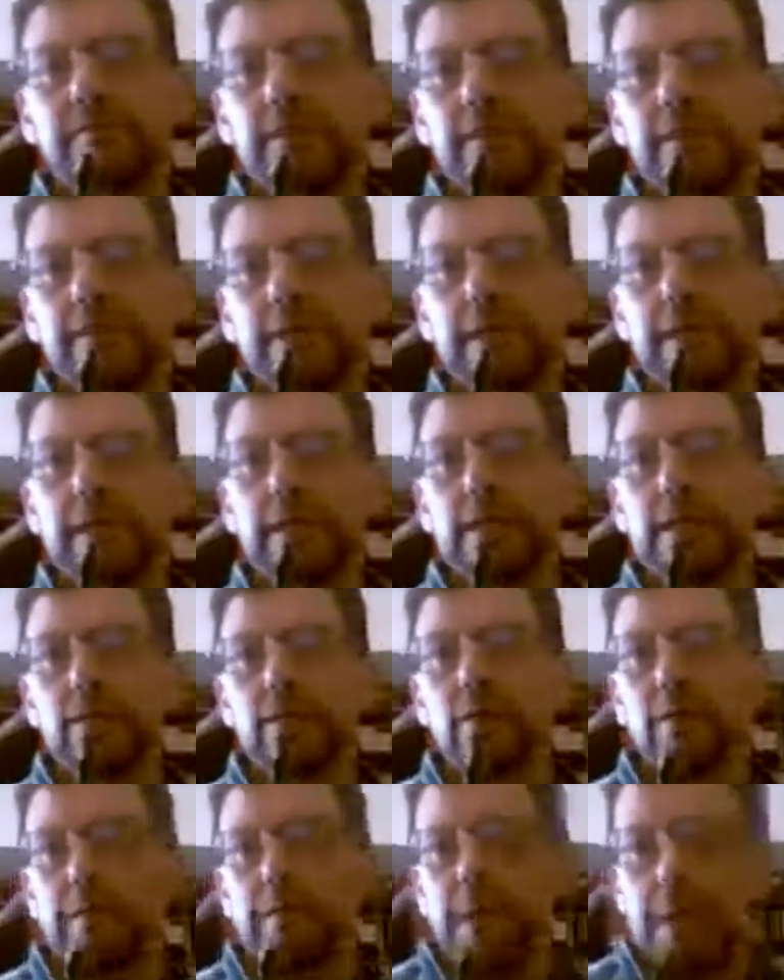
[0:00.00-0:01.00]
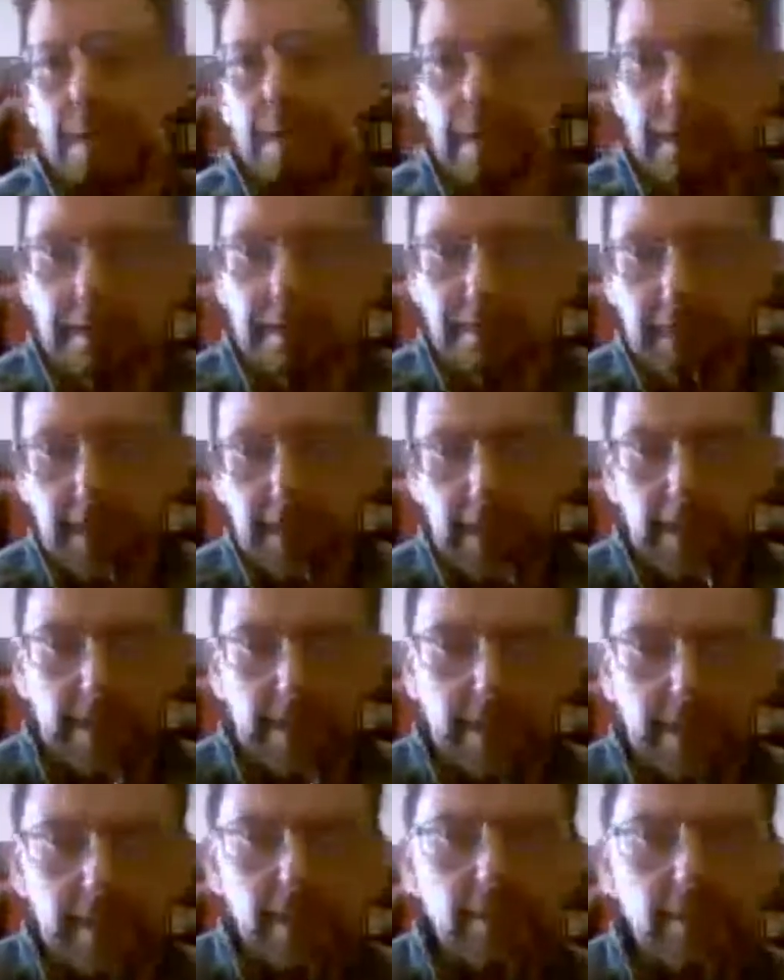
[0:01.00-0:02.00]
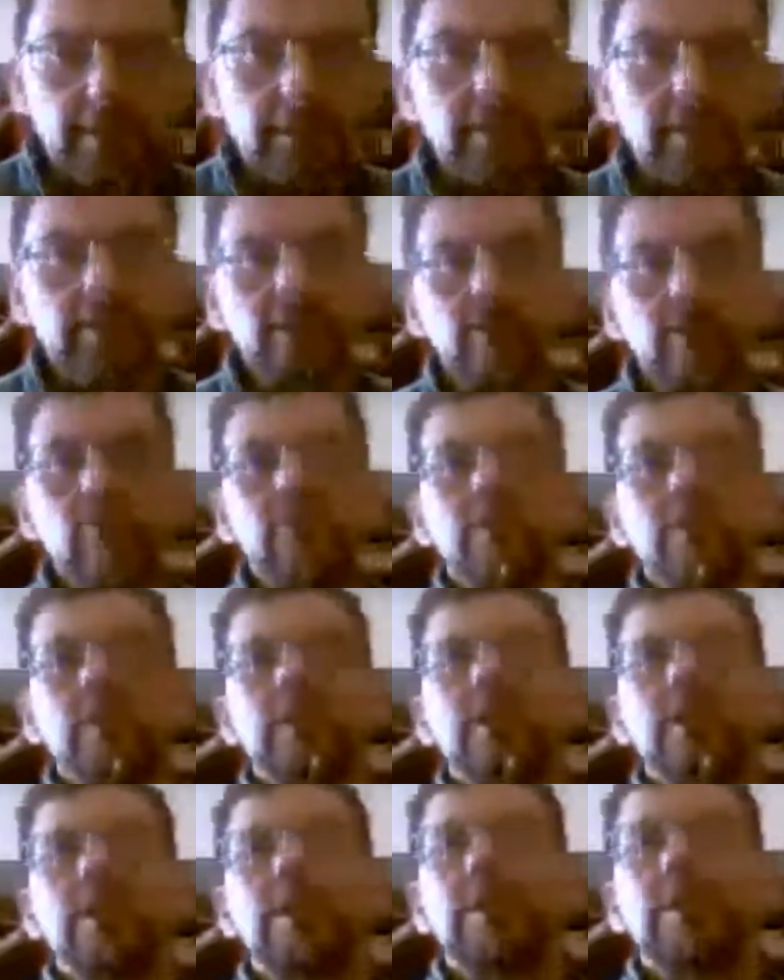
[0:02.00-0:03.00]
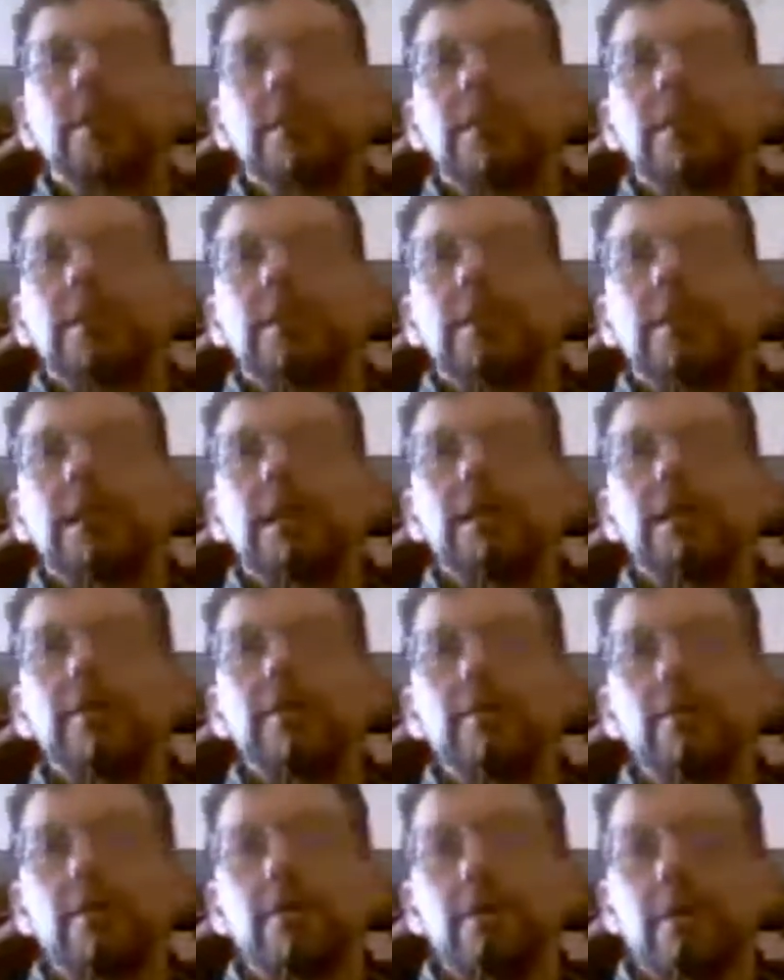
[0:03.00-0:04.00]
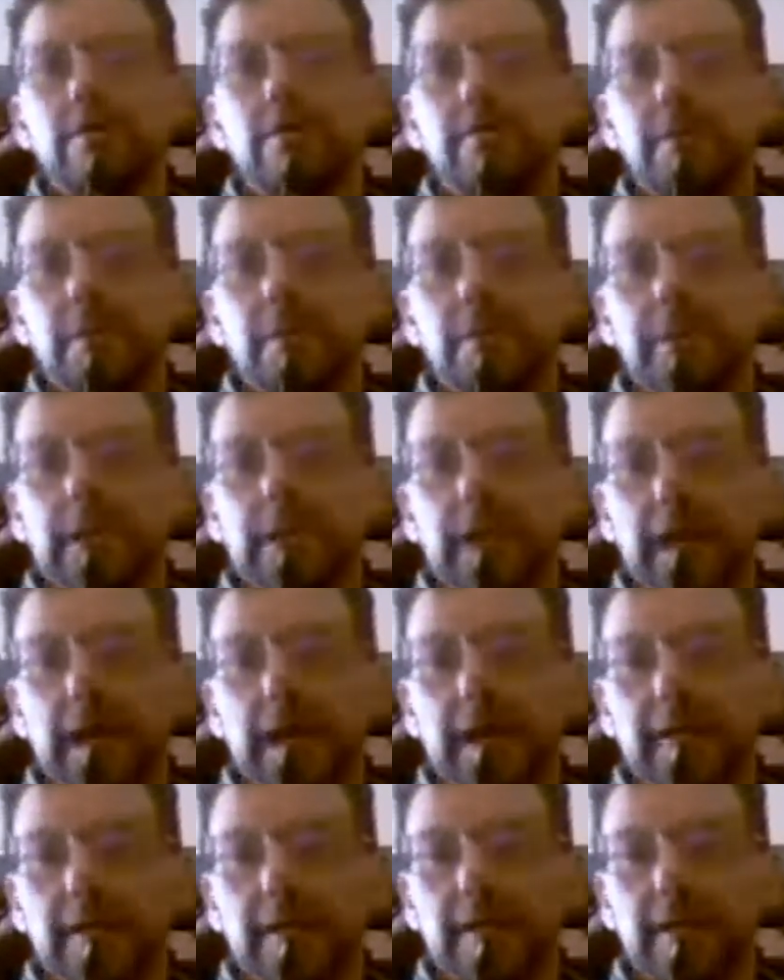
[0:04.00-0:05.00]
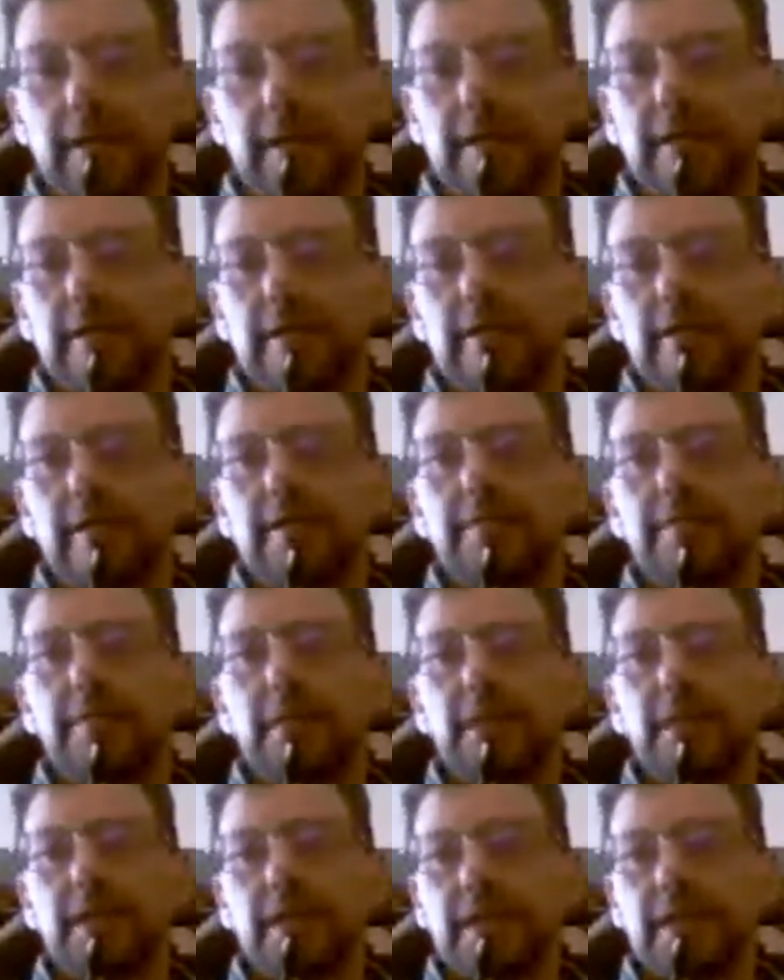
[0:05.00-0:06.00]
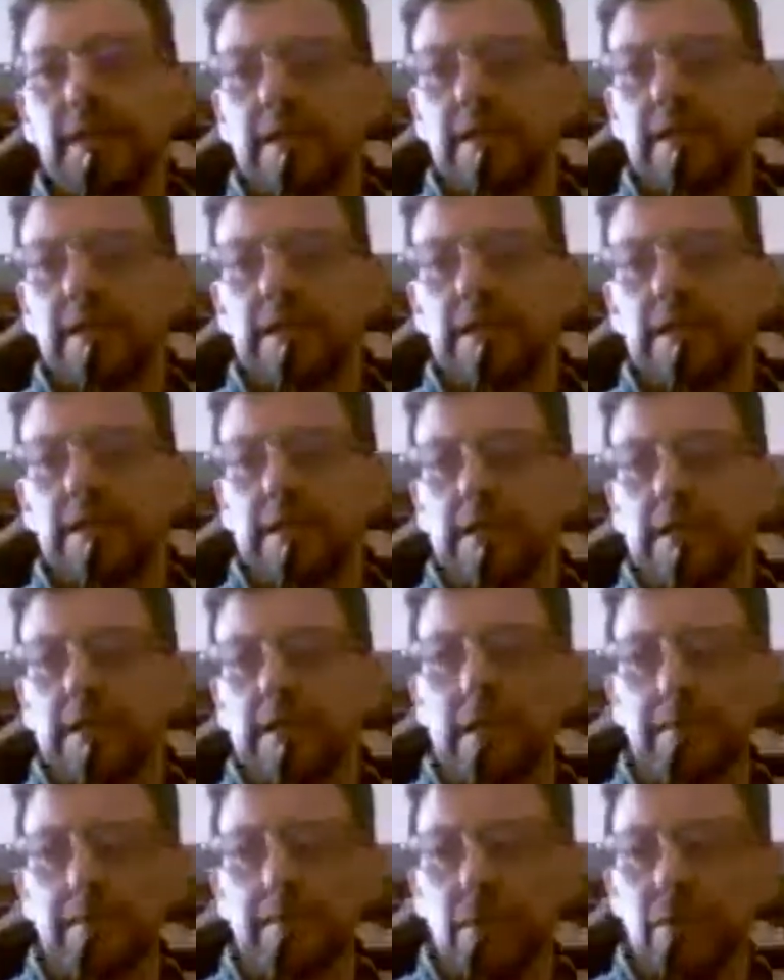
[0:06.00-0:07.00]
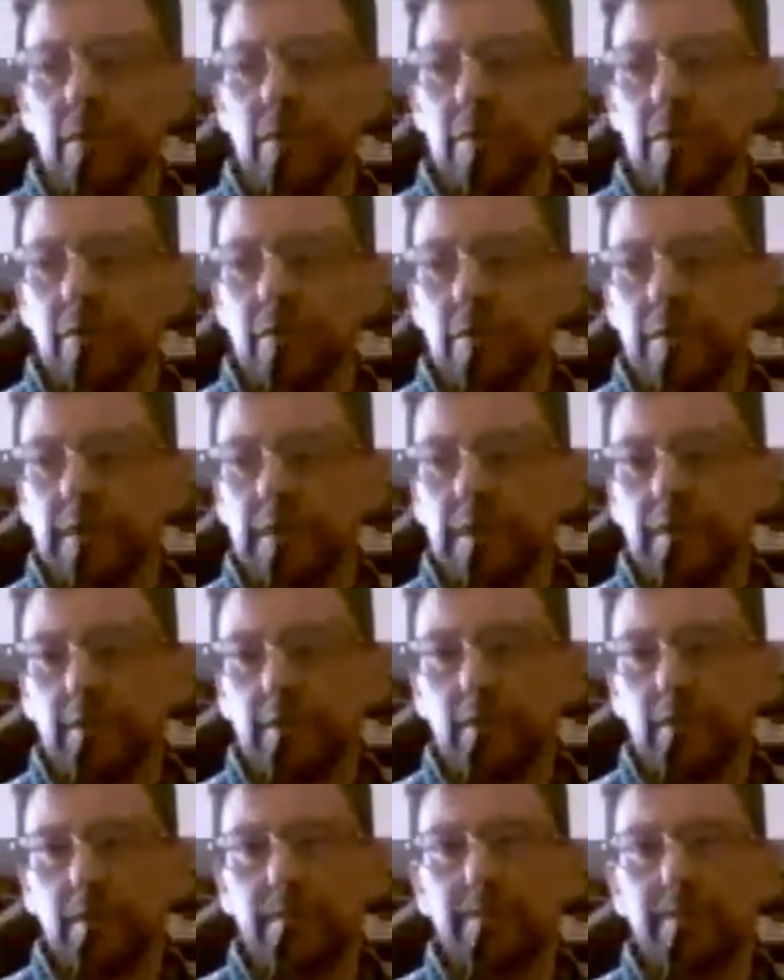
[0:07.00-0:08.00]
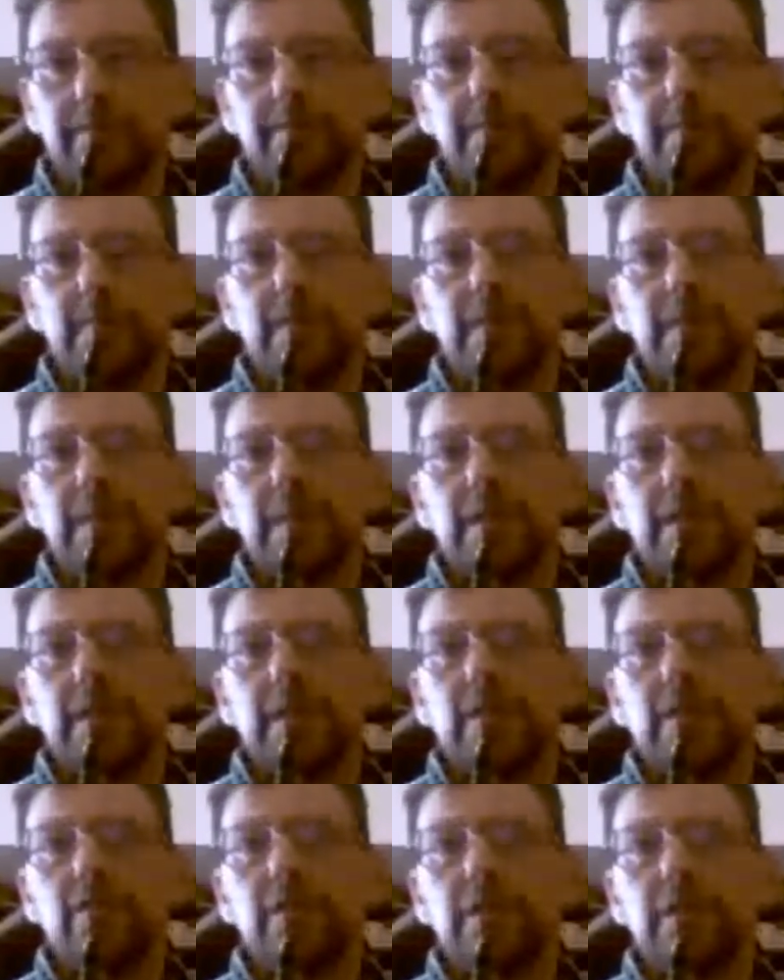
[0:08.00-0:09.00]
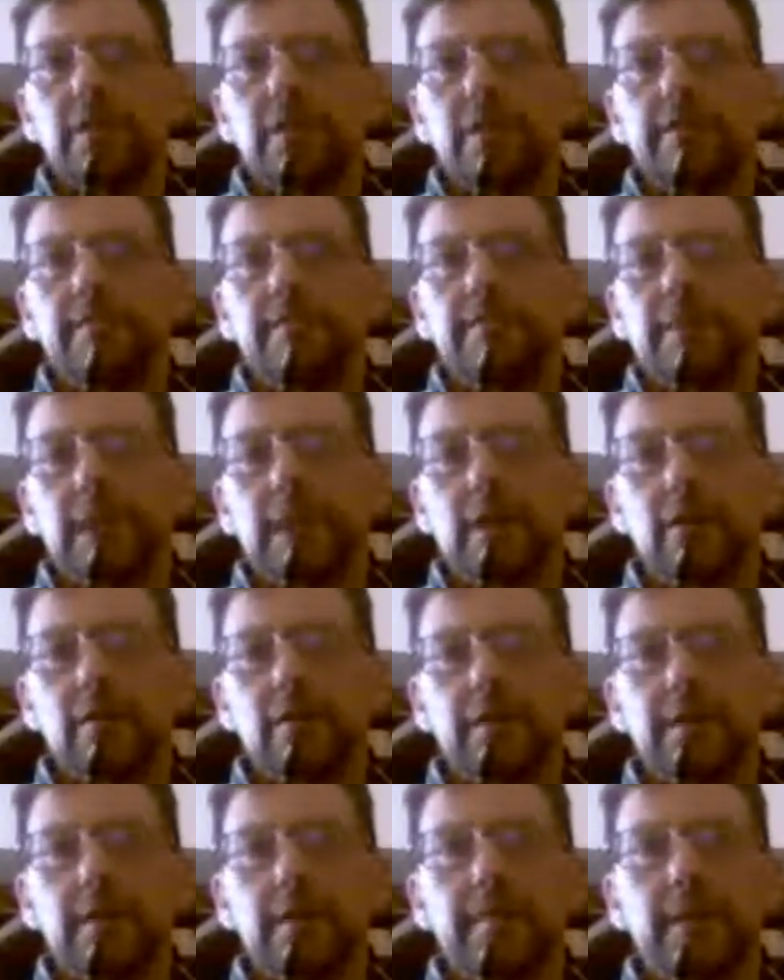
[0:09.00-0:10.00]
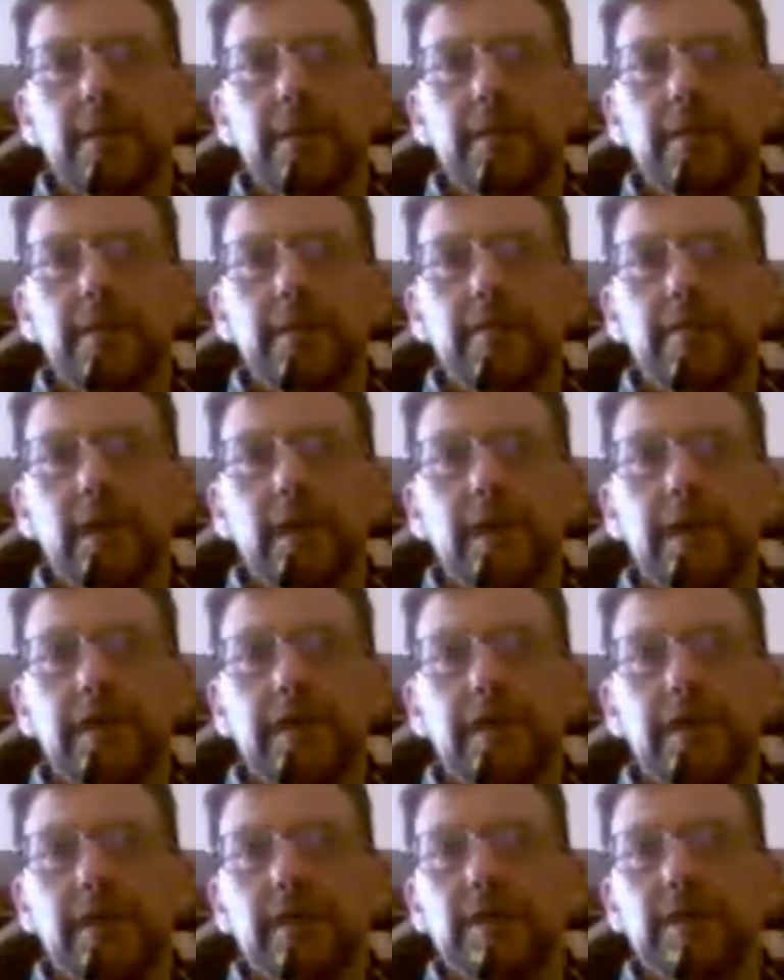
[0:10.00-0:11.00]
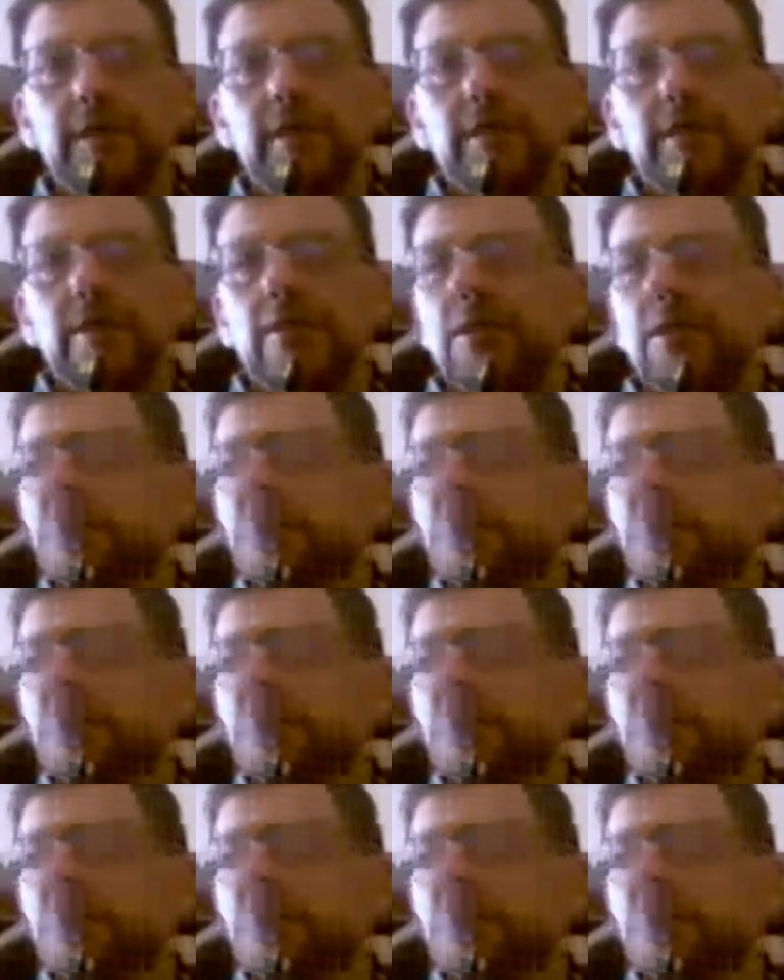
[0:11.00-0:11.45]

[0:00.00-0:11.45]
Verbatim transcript: di vari argomenti perché ho un radio podcast in sprecher che è molto sortito e quindi parlo di tematiche varie ho